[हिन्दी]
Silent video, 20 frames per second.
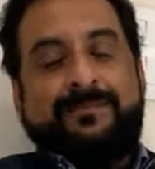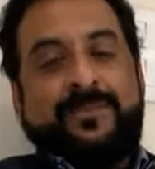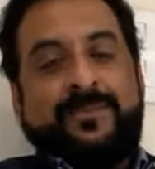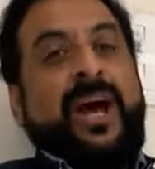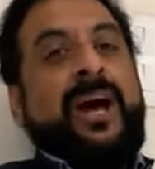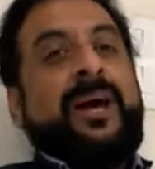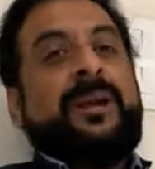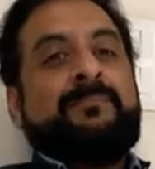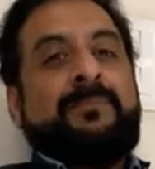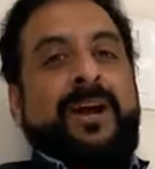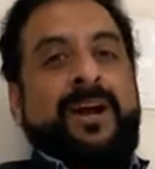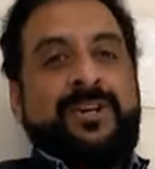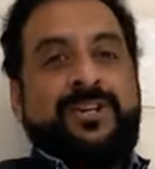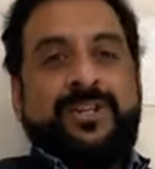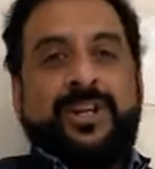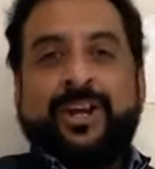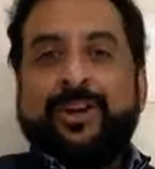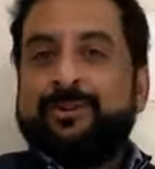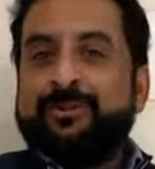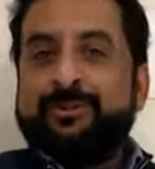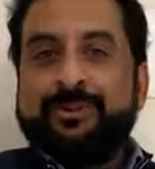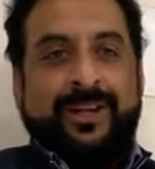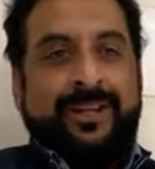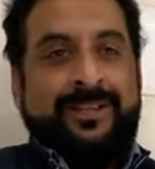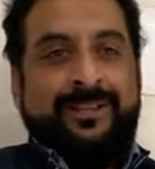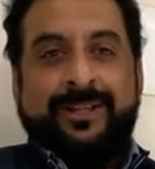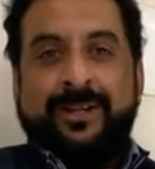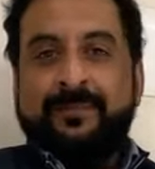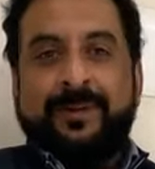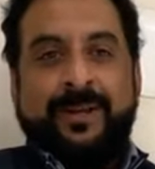चार पांच शहरों के
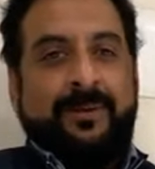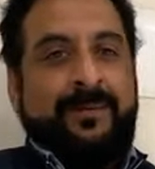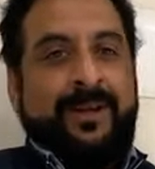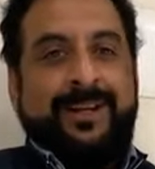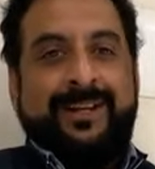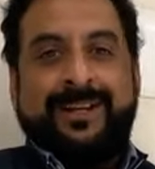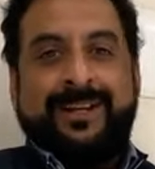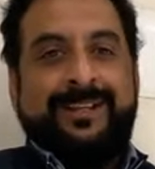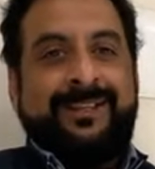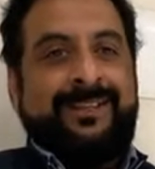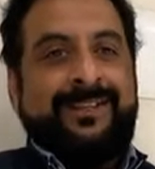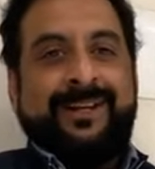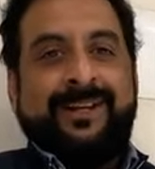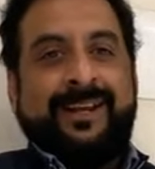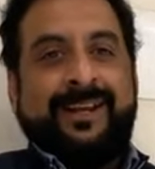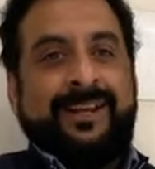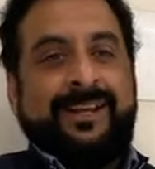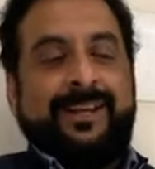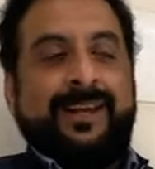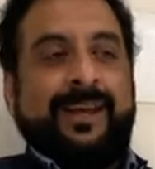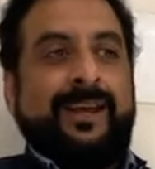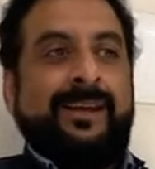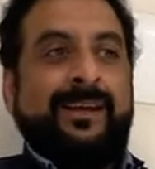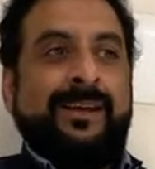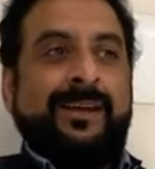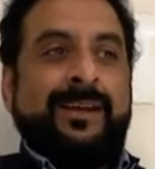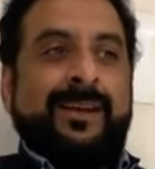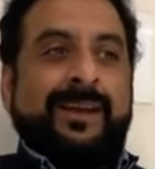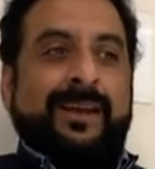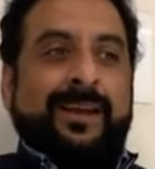अंदर भी हमारी गिनती नहीं है
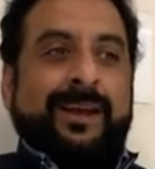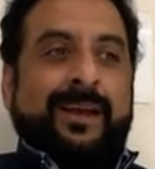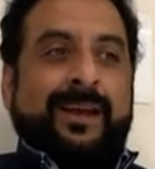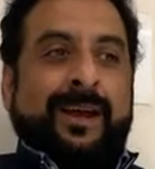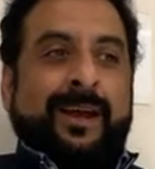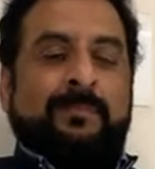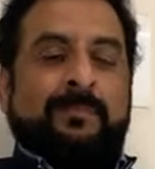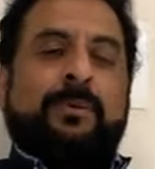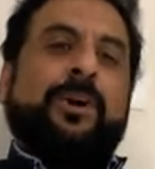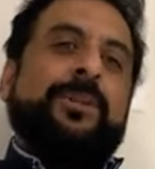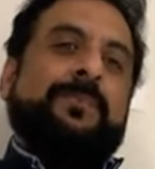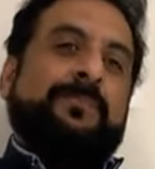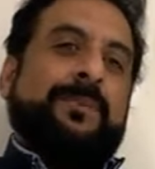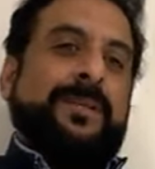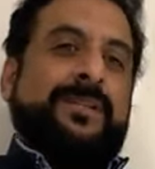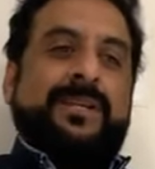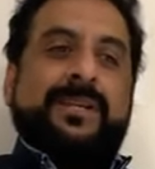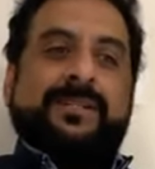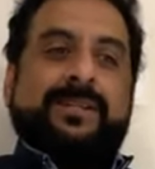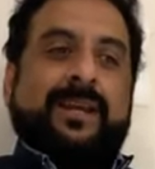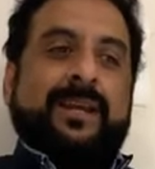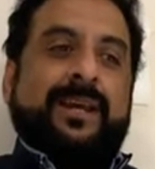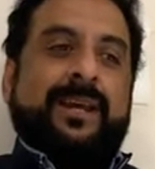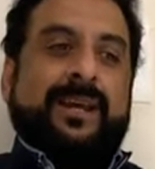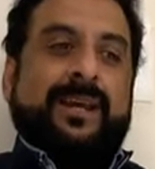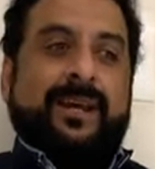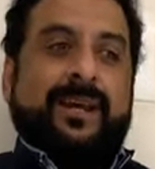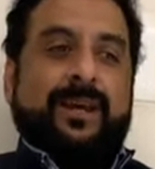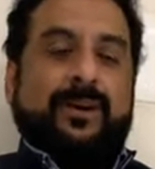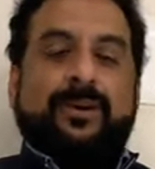हम बहुत पीछे चले
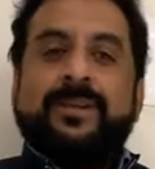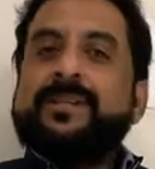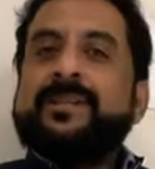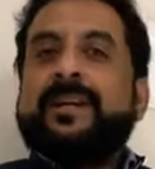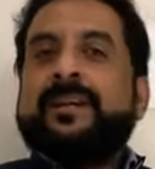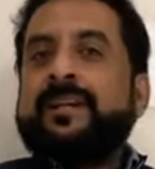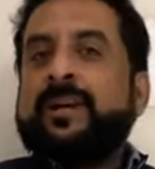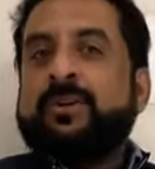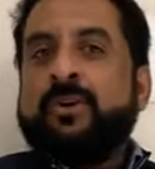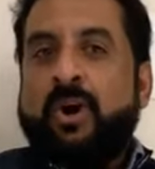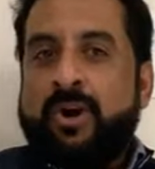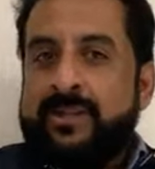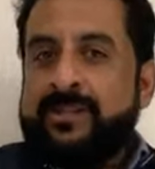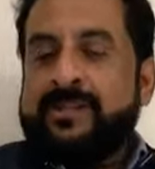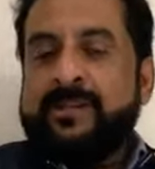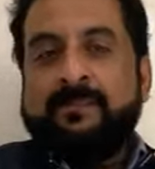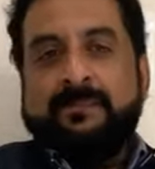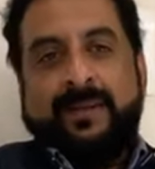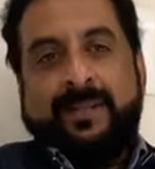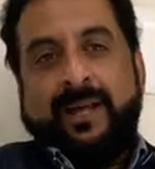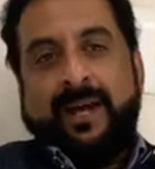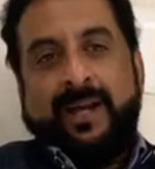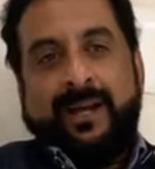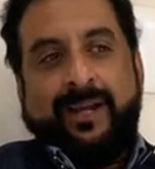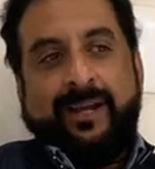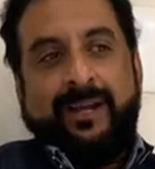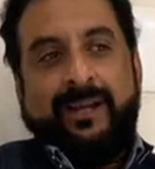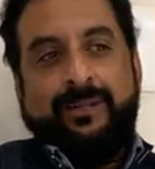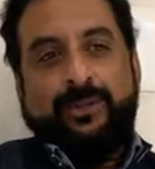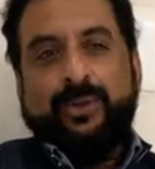गए हैं और इसके लिए कौन
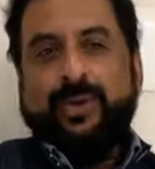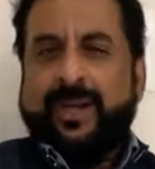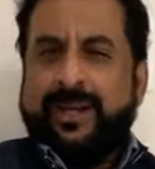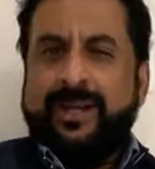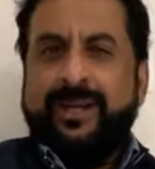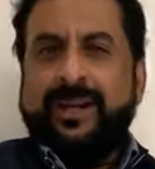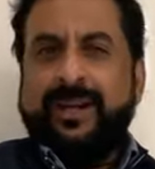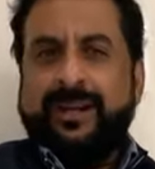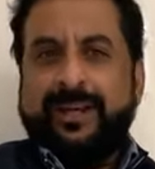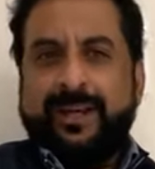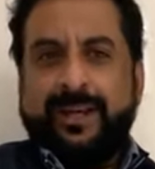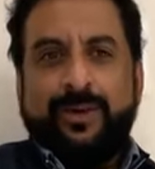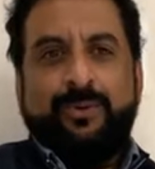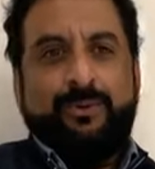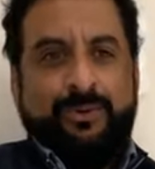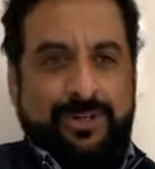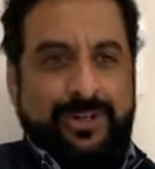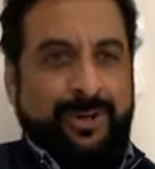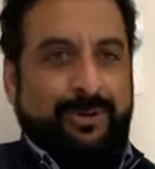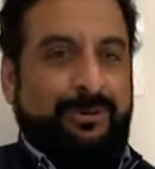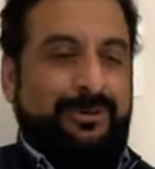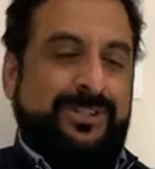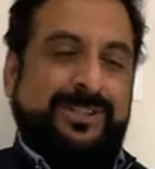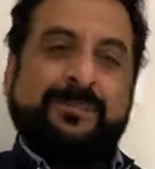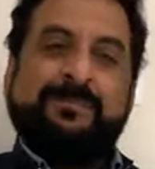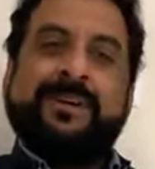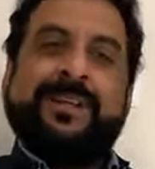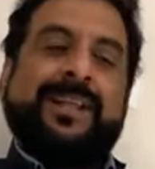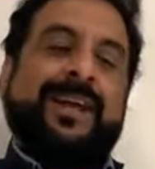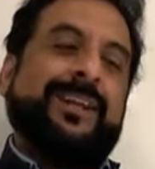जिम्मेदार है तो कहीं ना कहीं कुछ ना कुछ
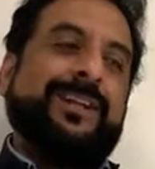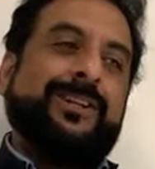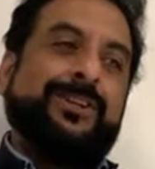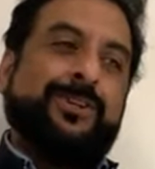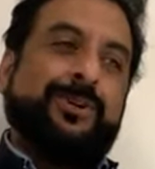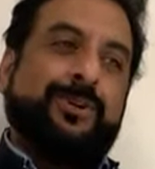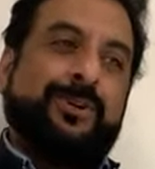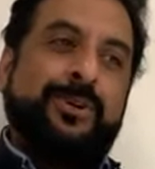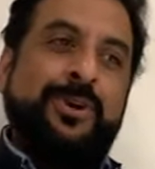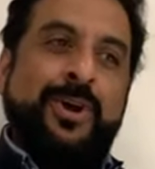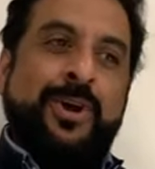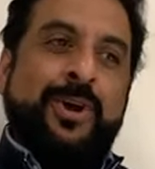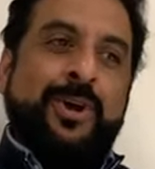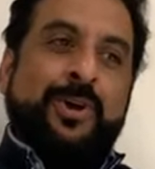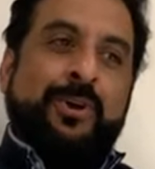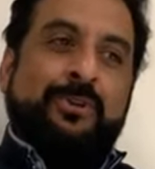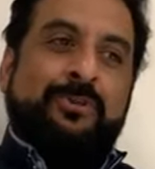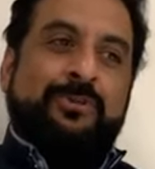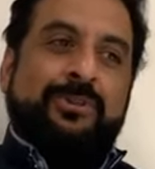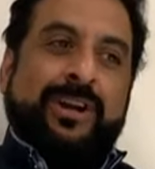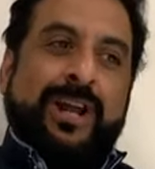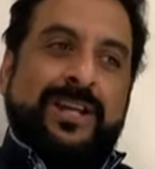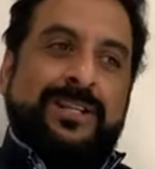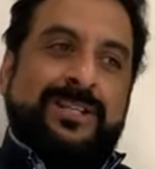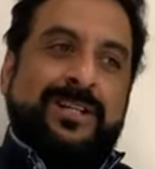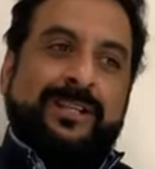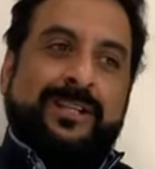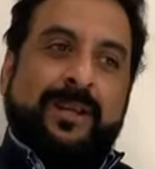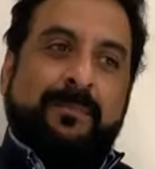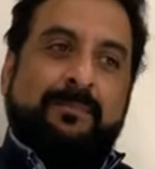जिम्मेदारी तो उन
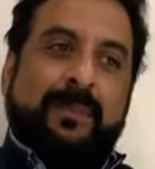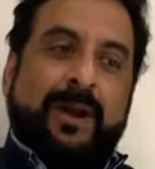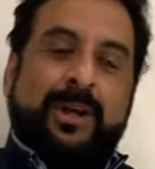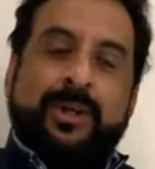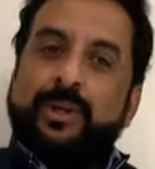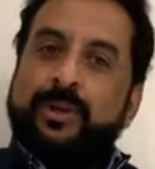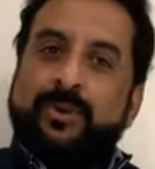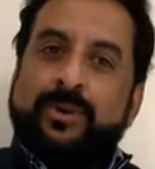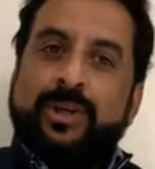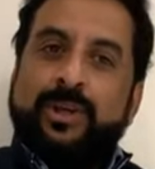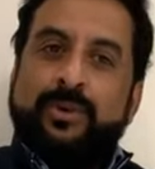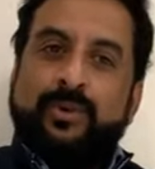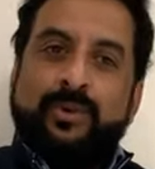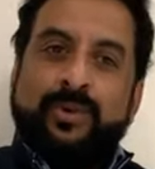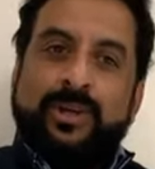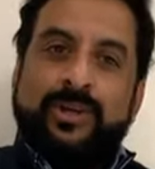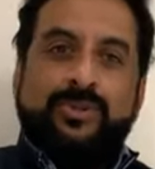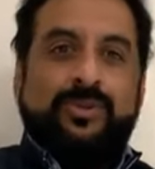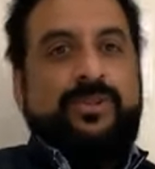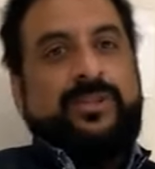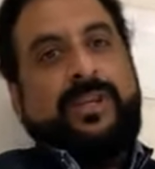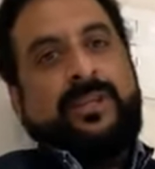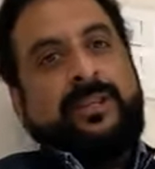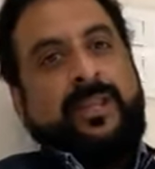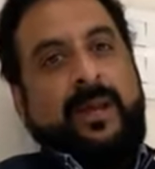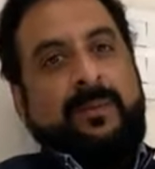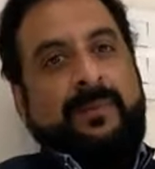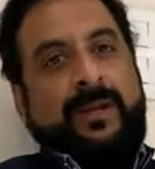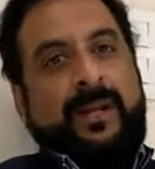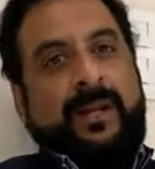राजनीतिक पार्टियों की होगी जो
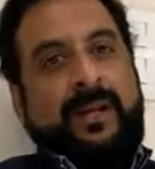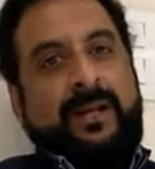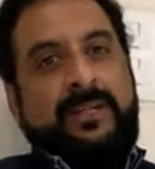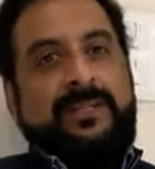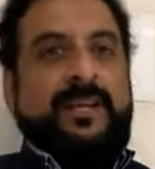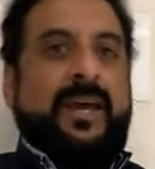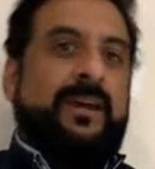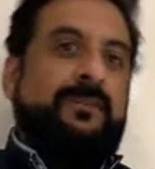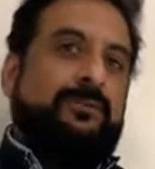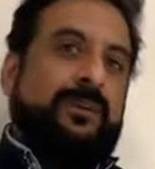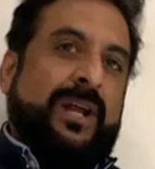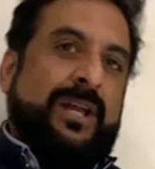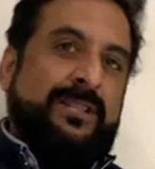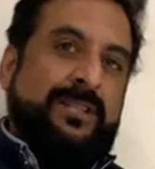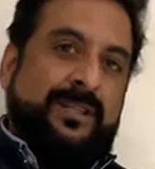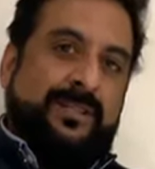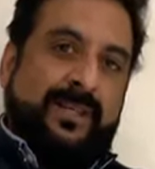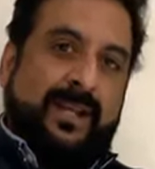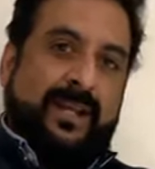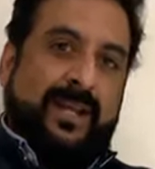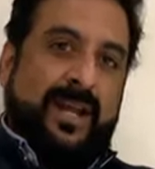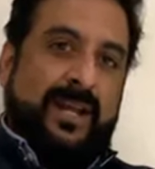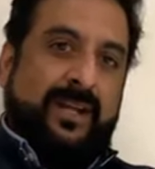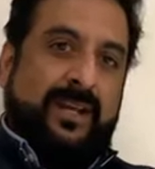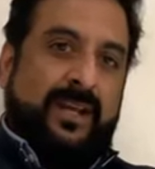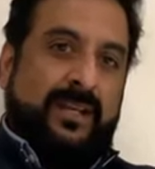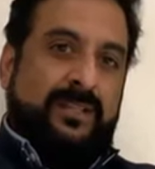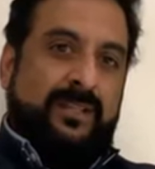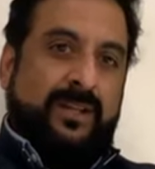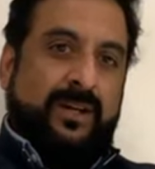सत्ता में रहे चाहे वो राज्य सरकार
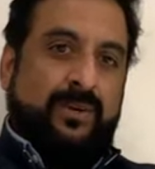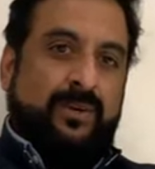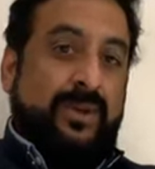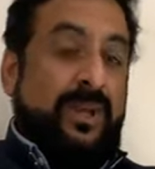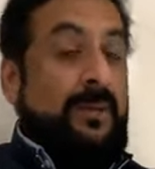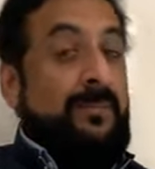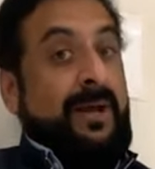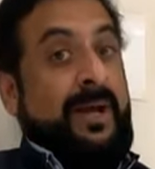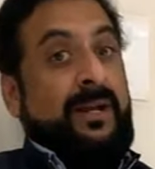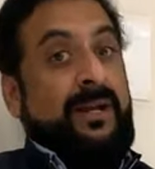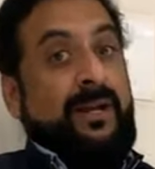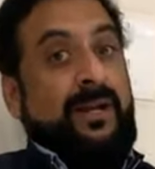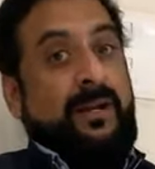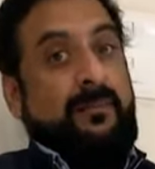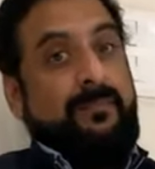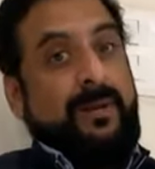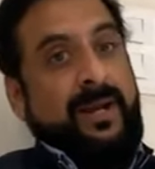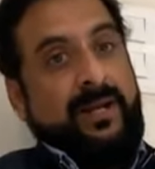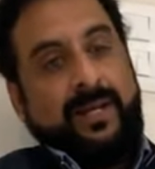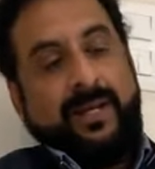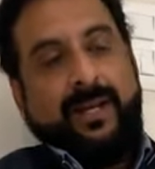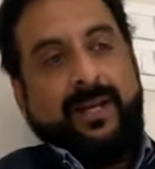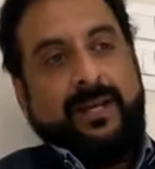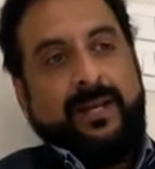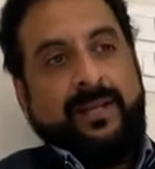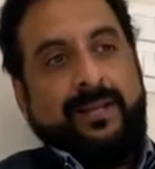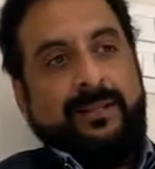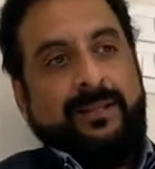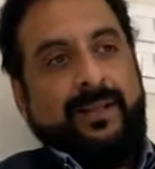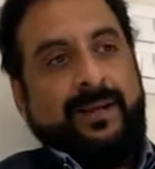के अंदर हो या महानगर पालिका
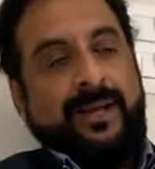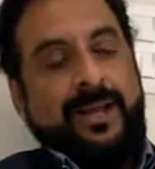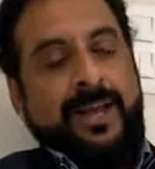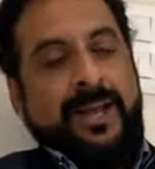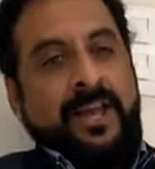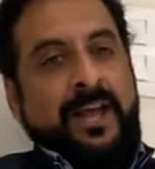के अंदर